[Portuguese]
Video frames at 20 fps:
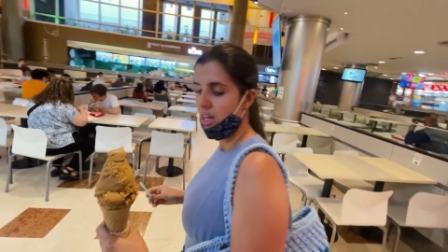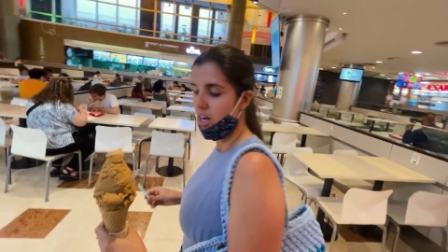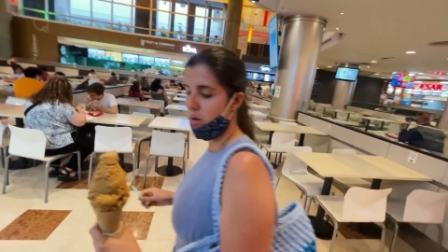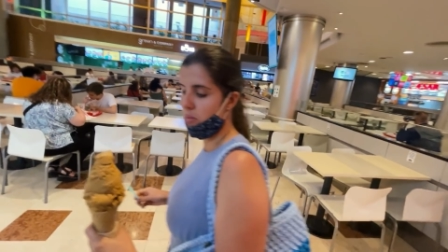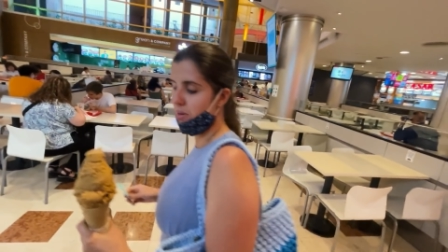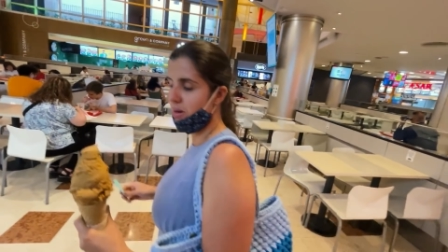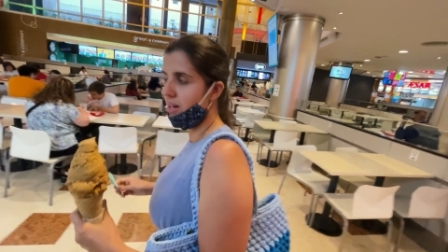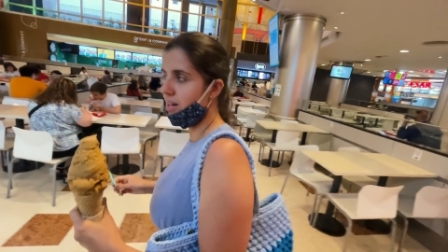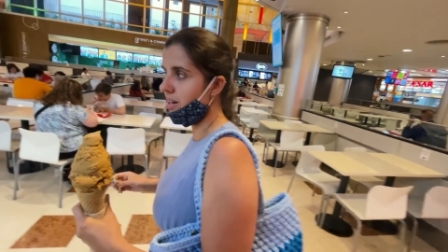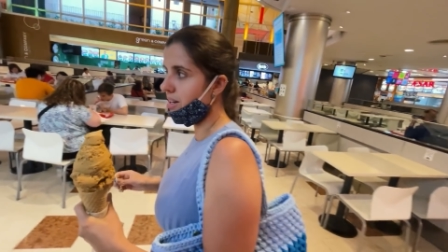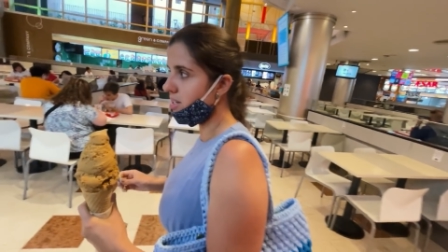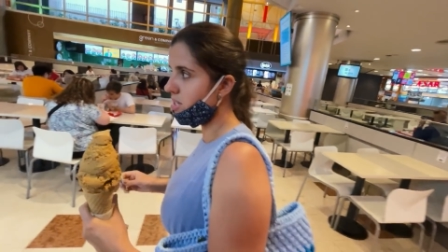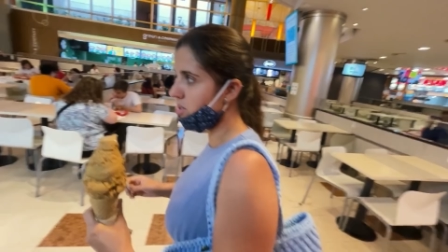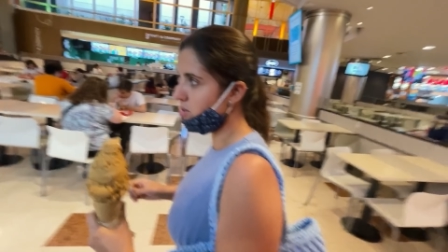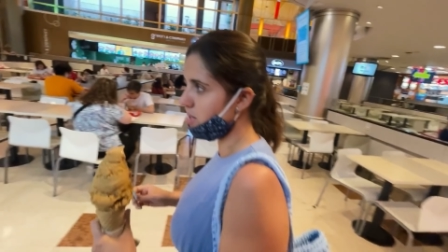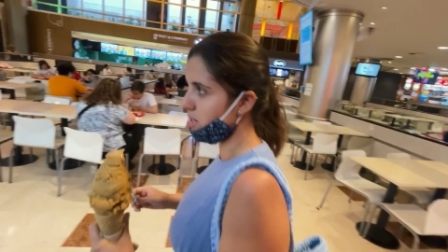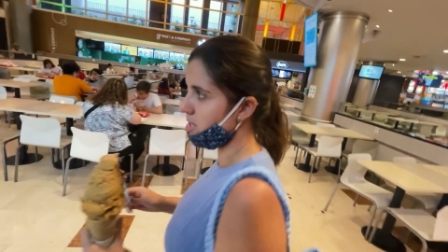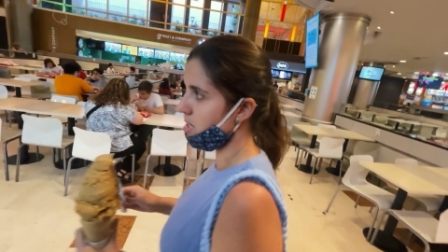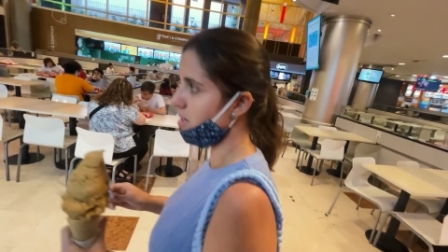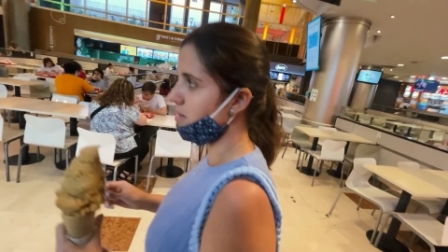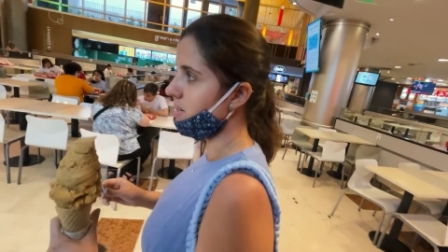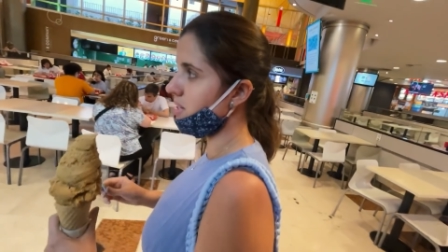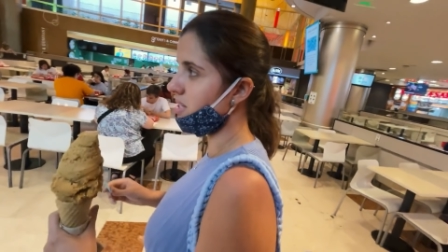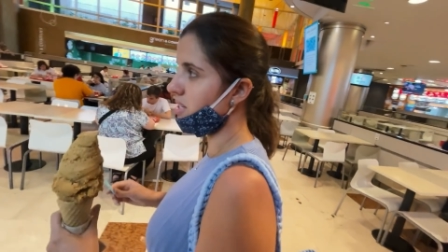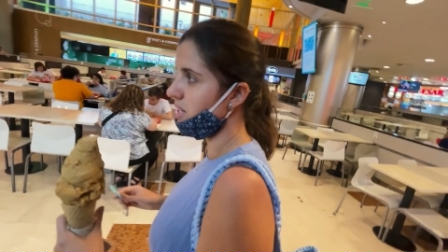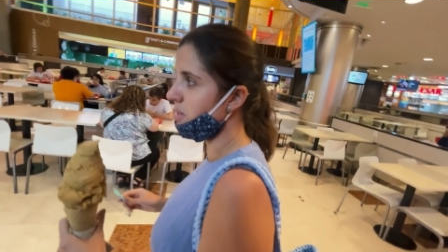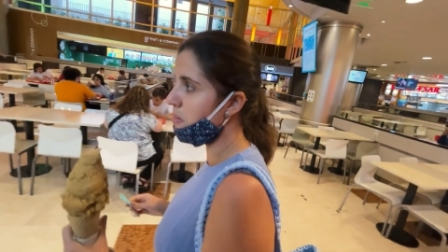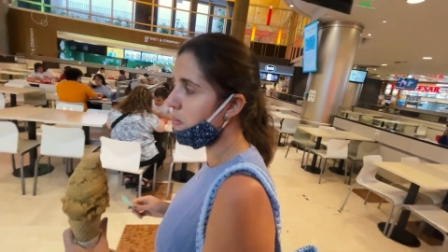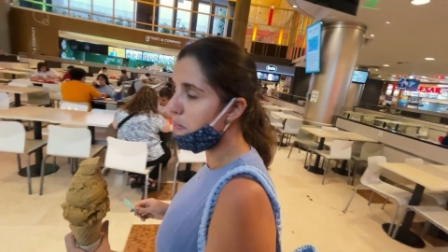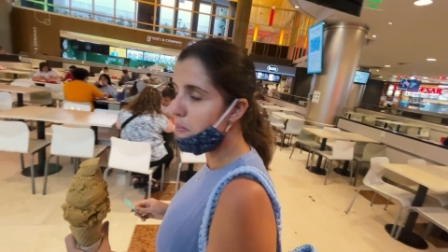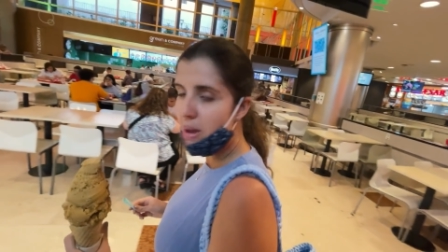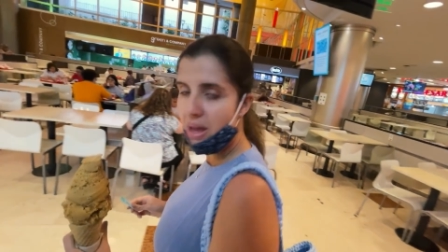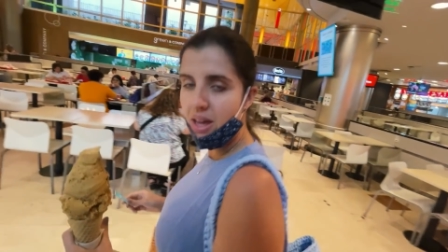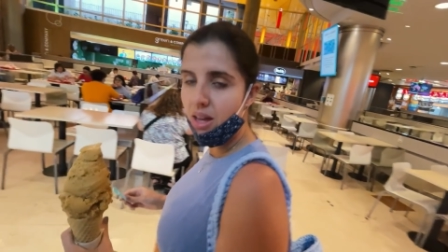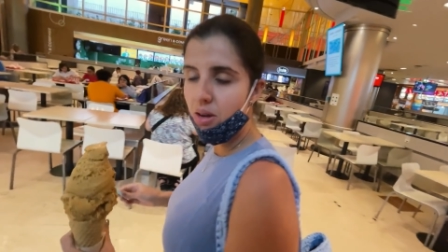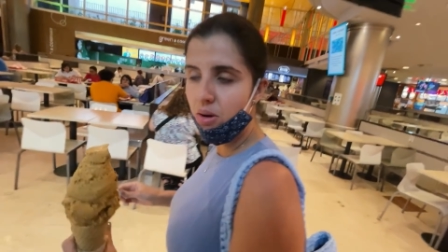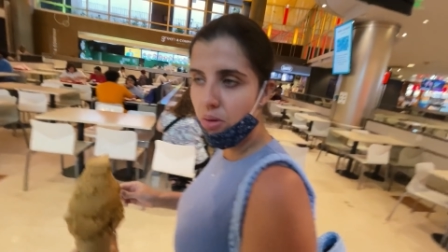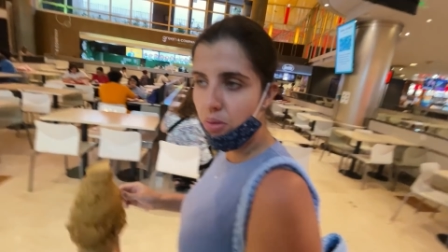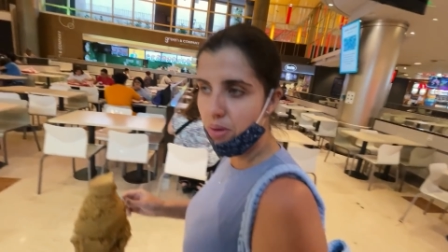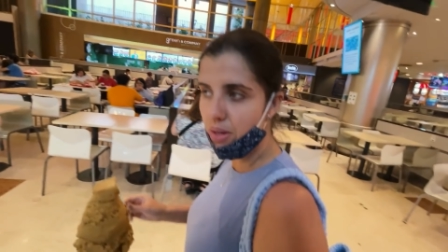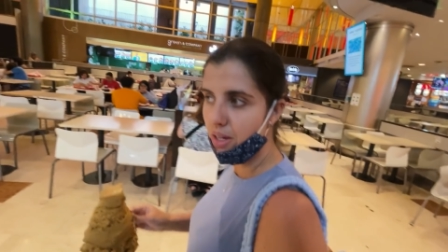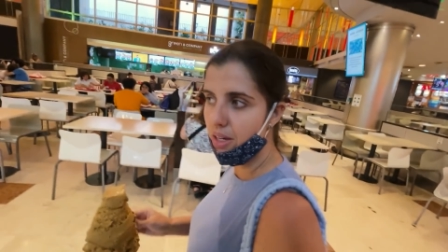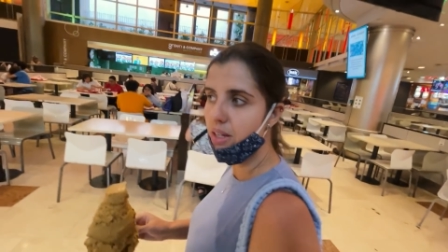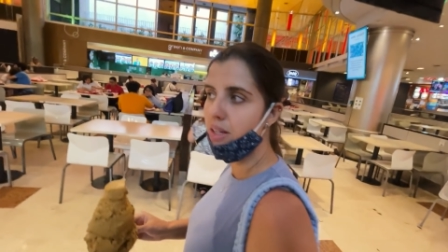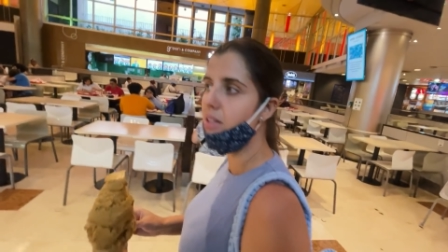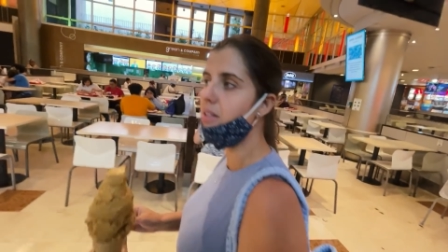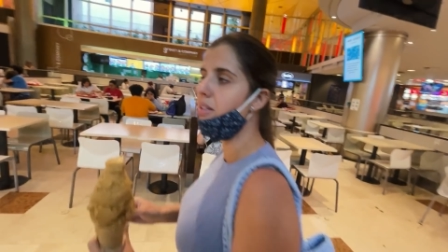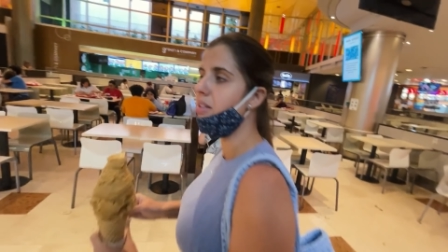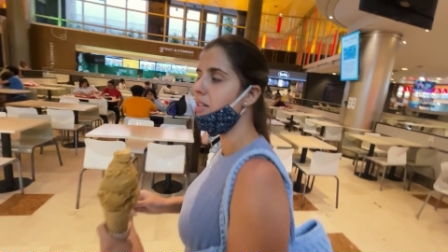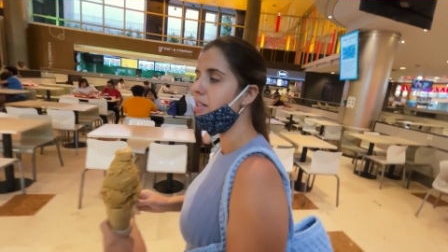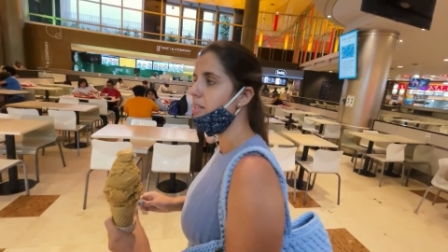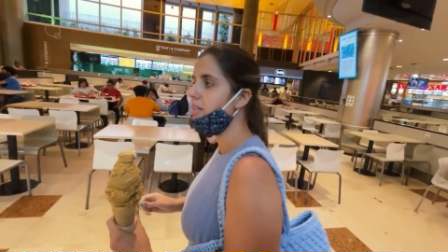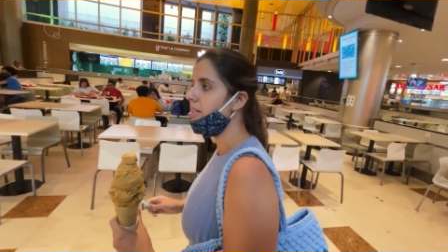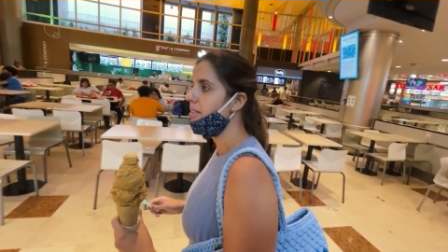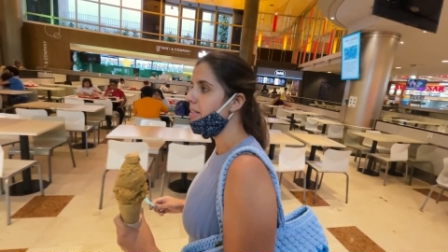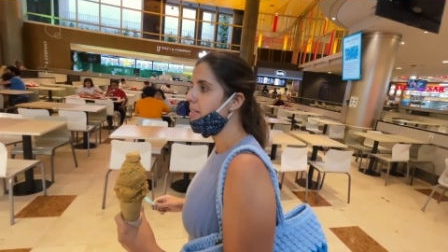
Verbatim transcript: É uma situação assim bem ruim. É